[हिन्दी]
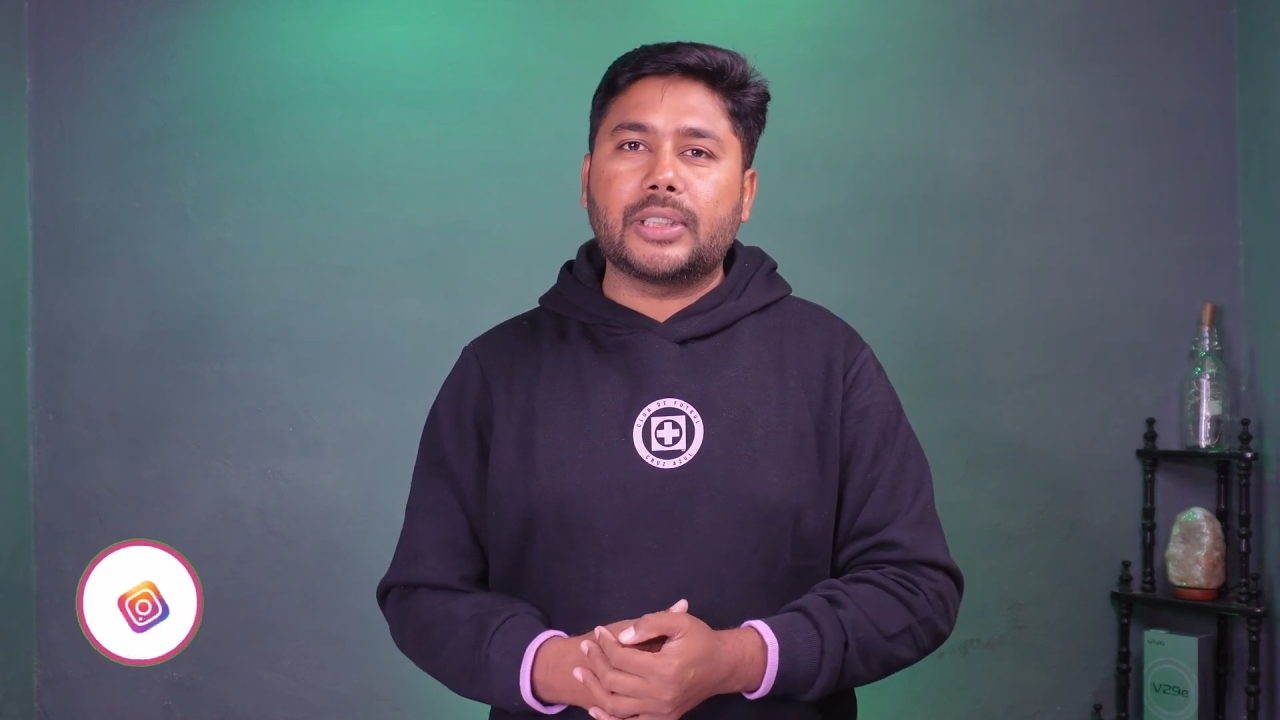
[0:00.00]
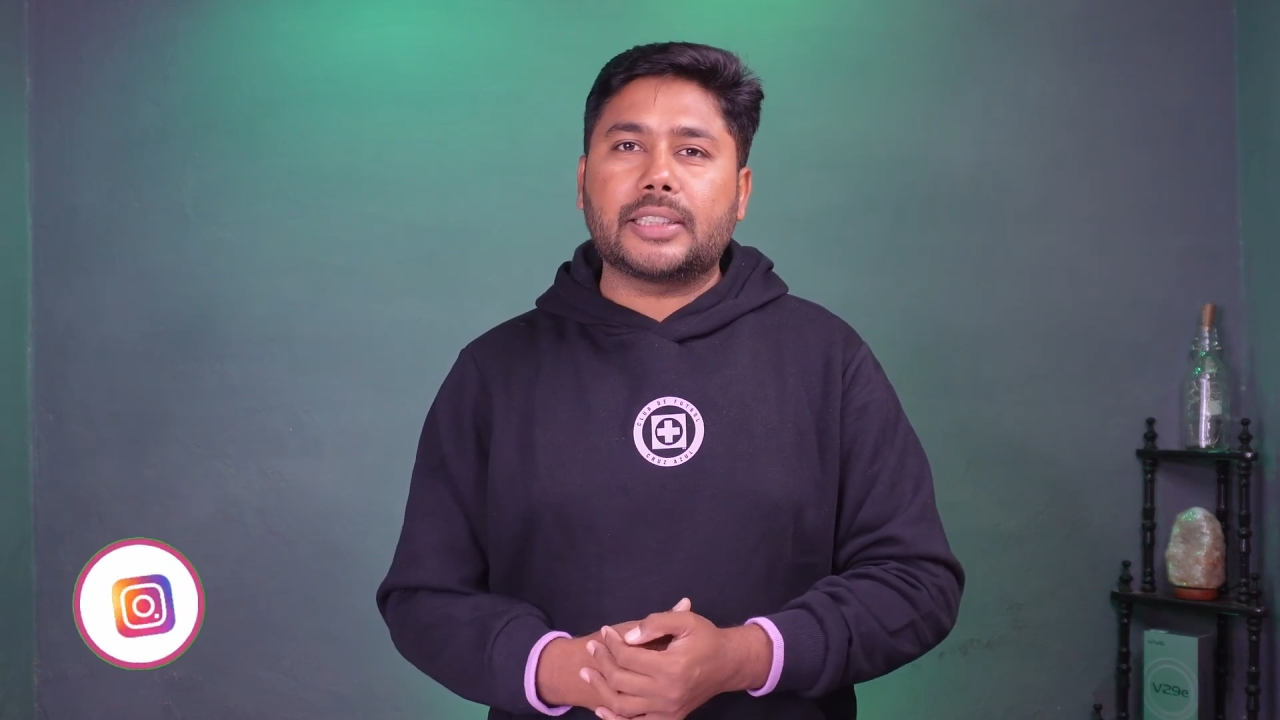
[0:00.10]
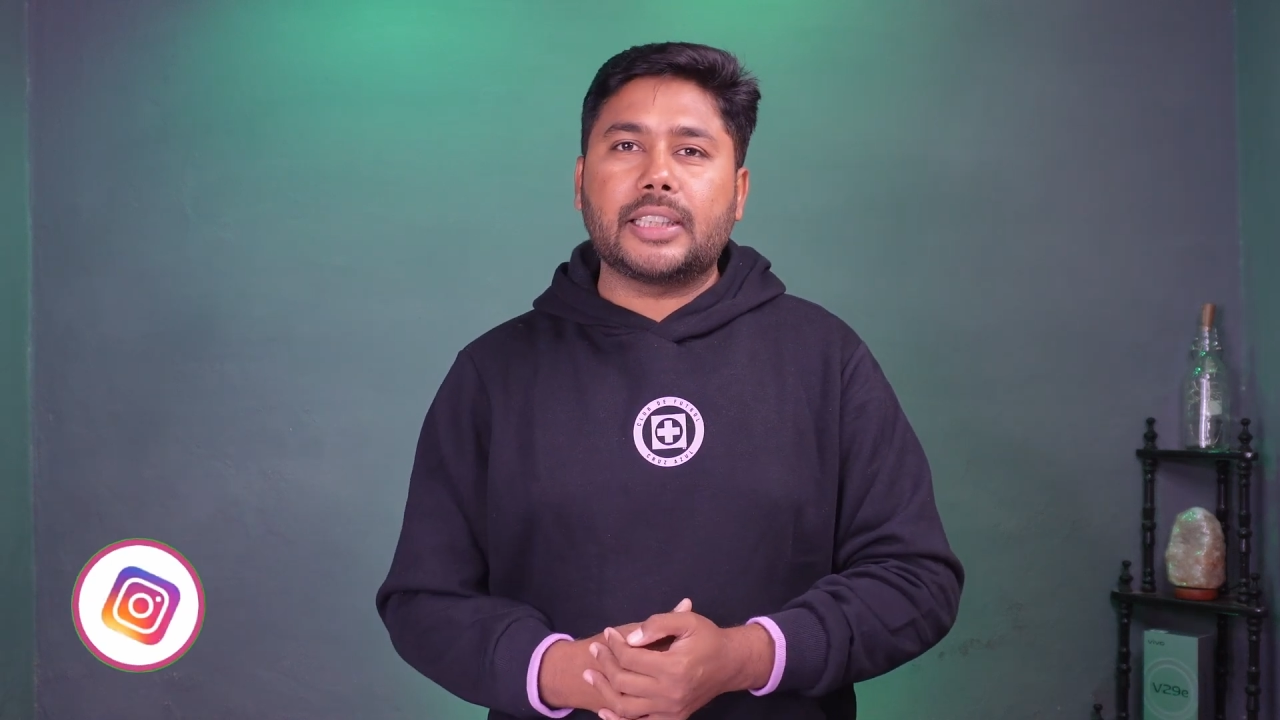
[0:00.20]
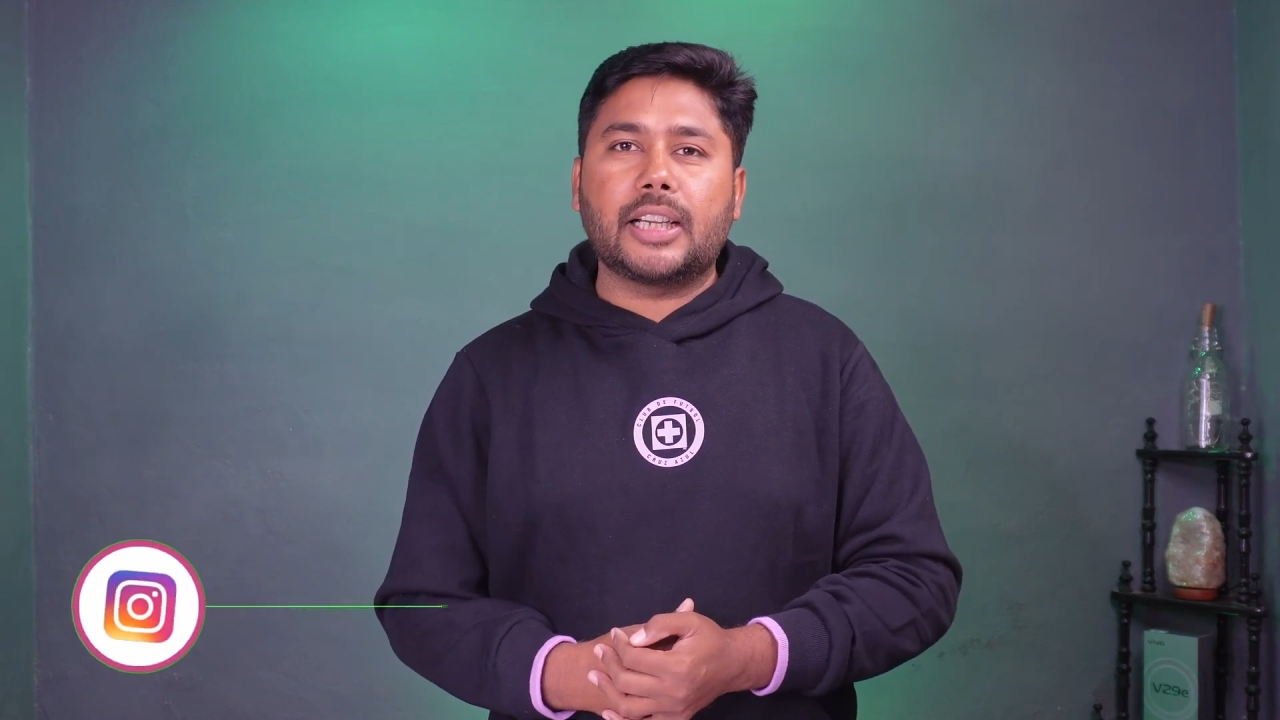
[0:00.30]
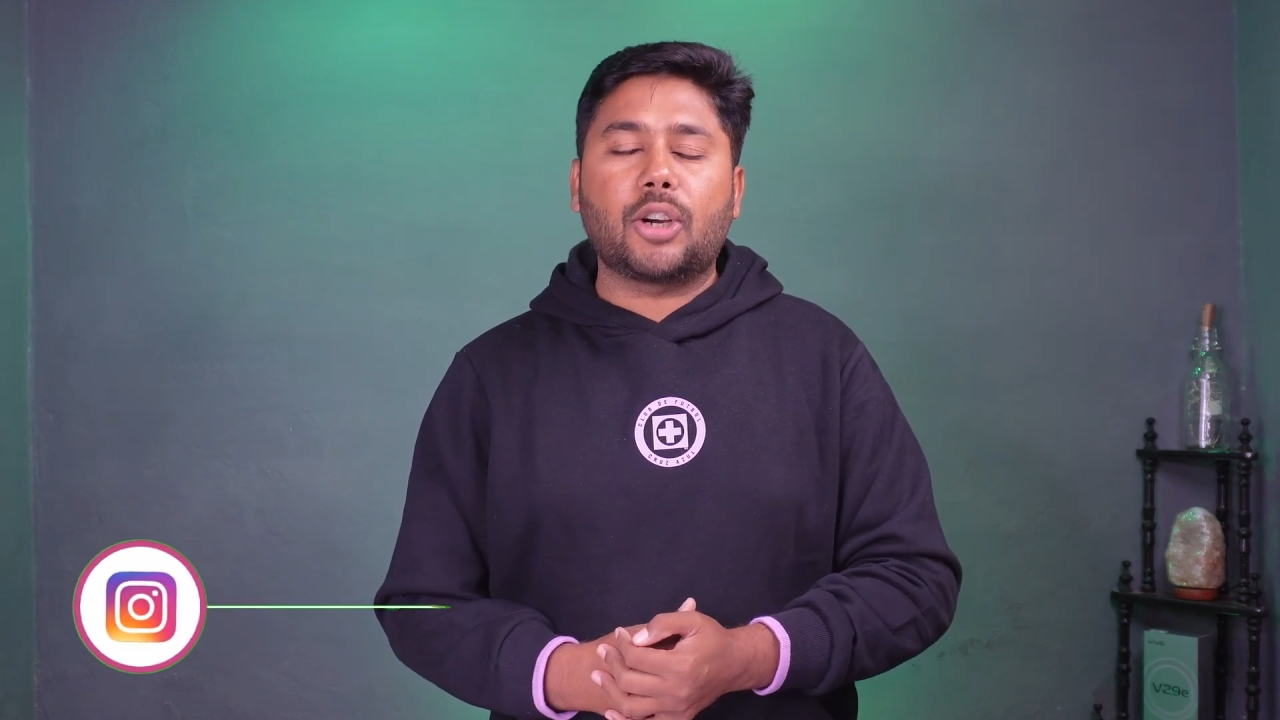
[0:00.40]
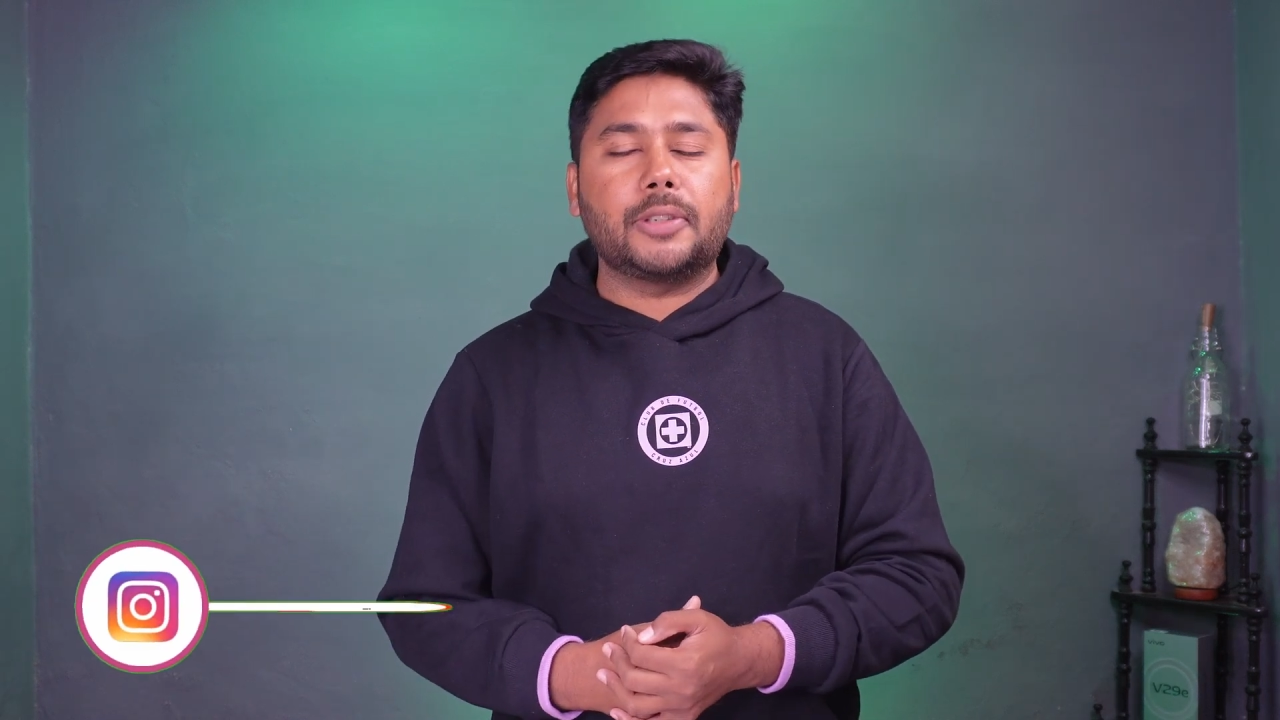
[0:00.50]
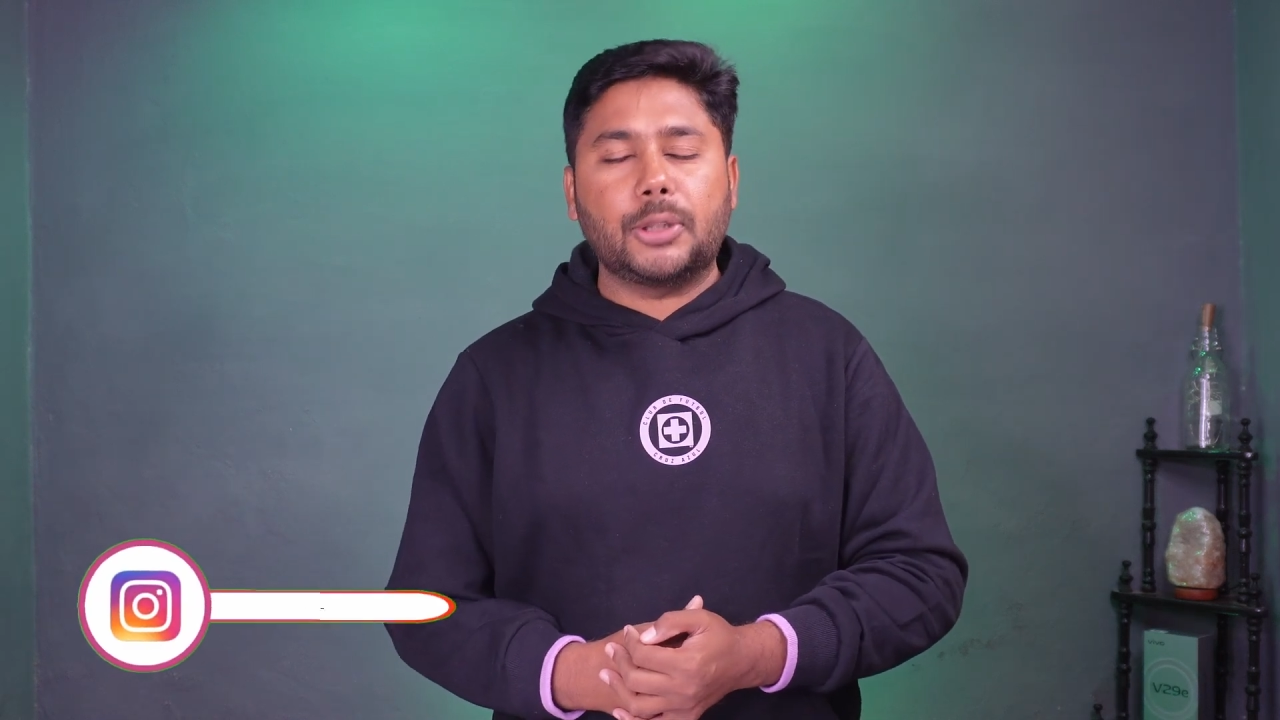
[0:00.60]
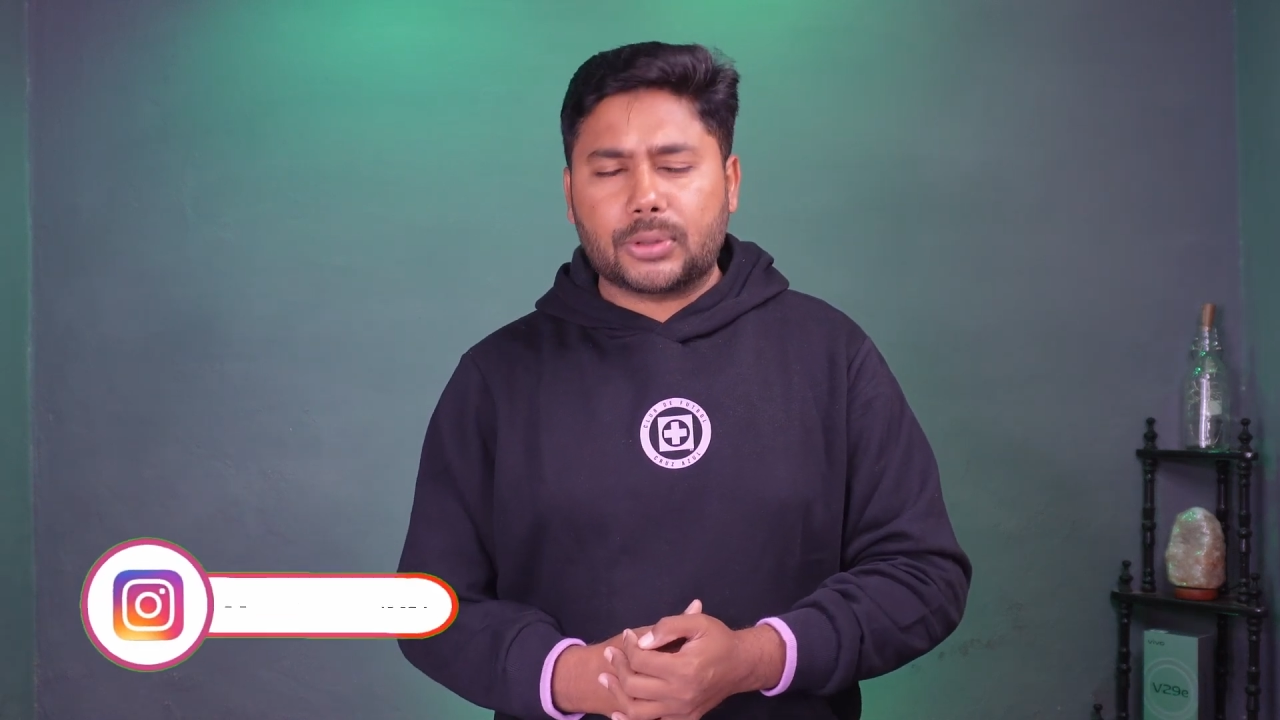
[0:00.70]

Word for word: देखिएगा और वीडियो